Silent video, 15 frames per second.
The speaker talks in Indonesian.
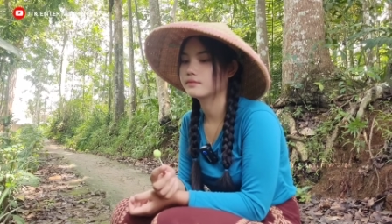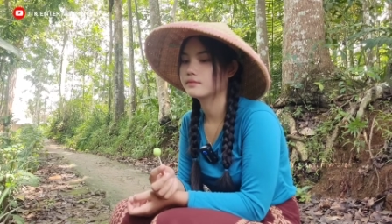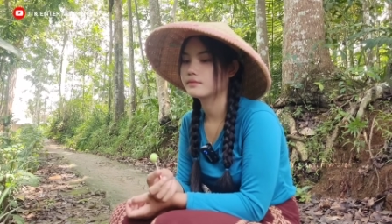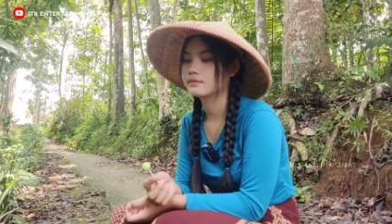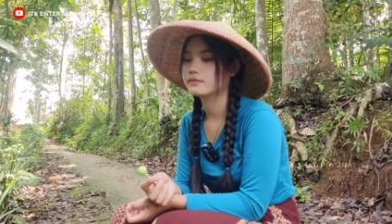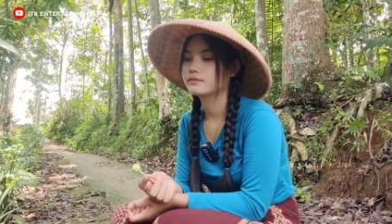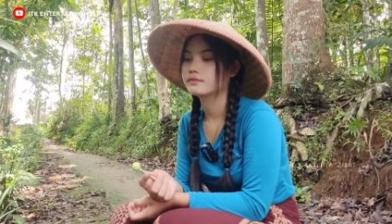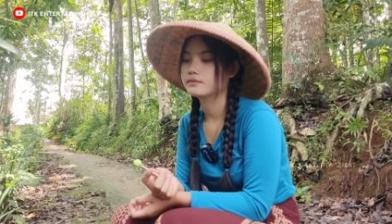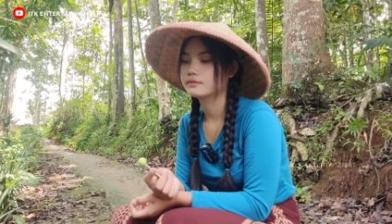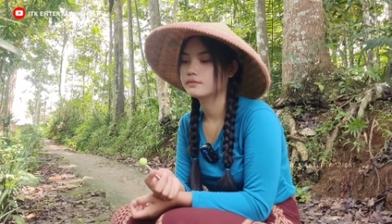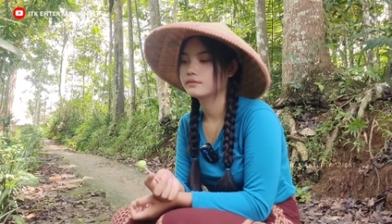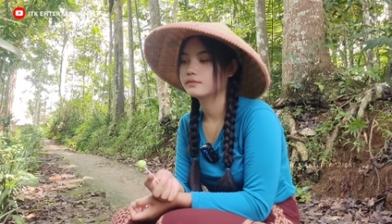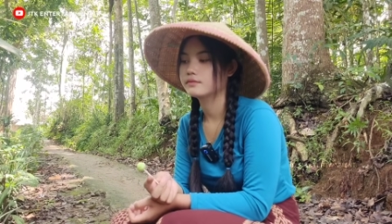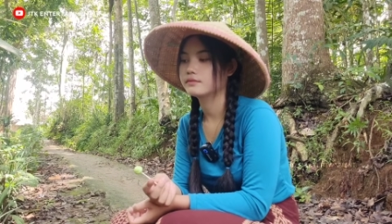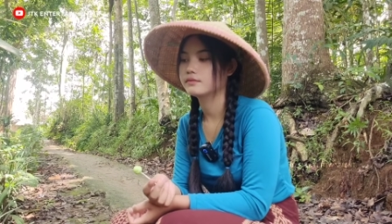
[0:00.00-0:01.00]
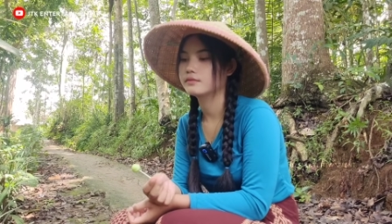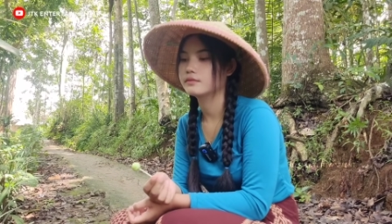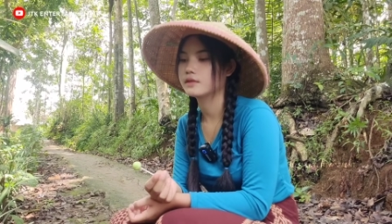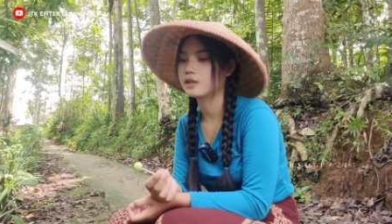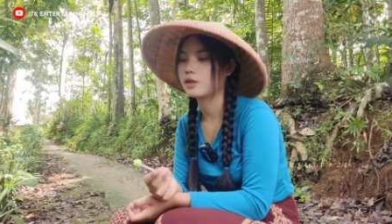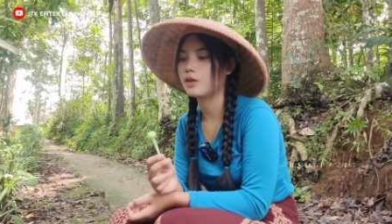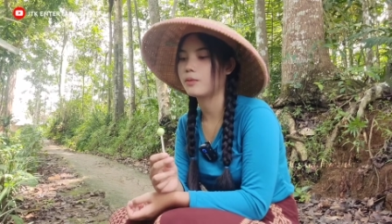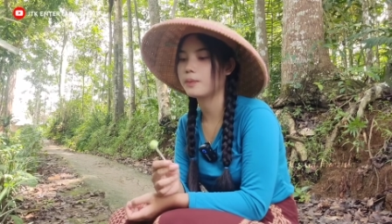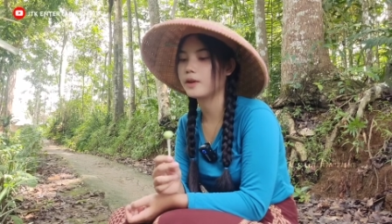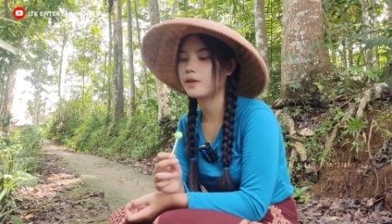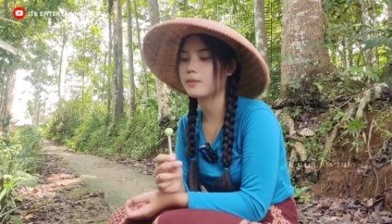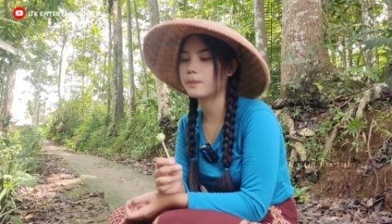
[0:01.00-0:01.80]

Kopi apa yang paling pahit kopi, di dunia?